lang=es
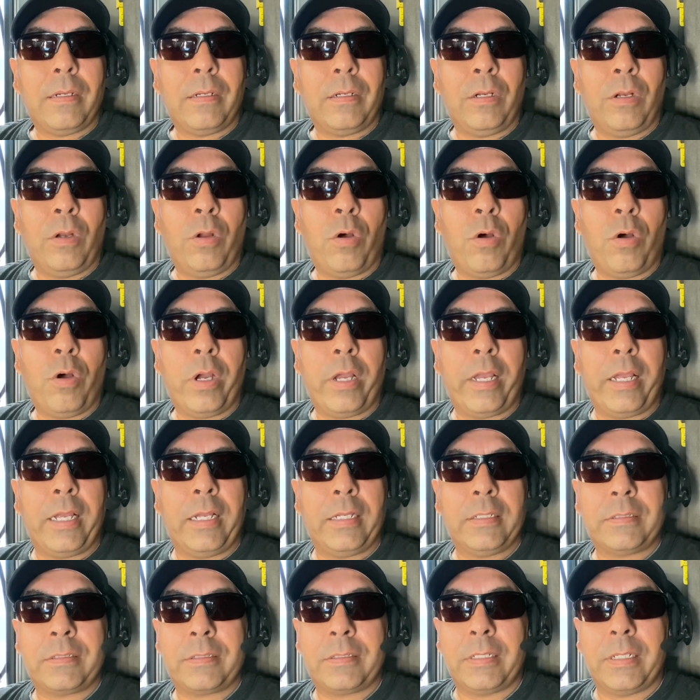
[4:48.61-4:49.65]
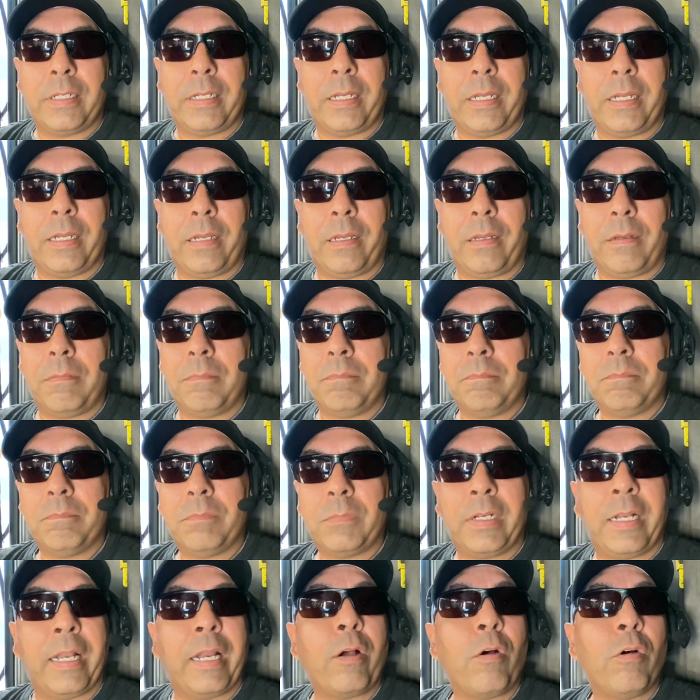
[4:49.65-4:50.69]
No es eh,
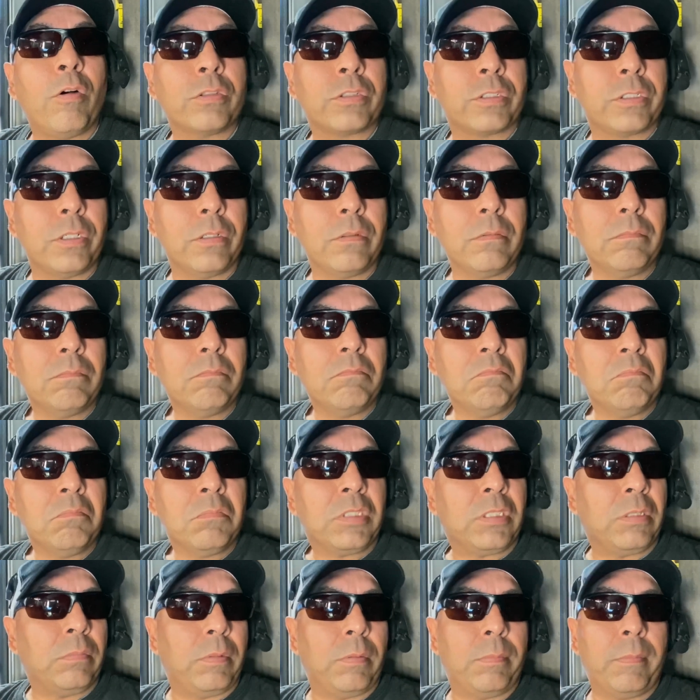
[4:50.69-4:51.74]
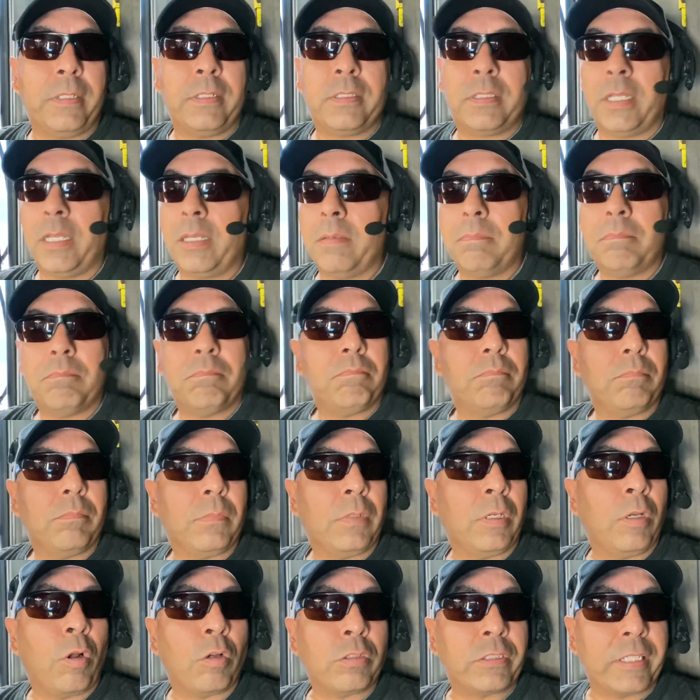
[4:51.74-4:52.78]
negocio, simplemente
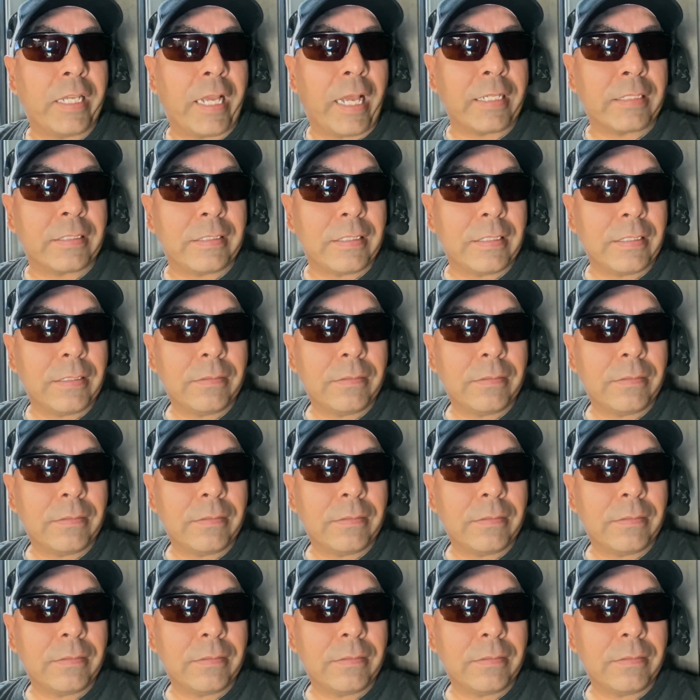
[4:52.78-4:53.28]
no se hace.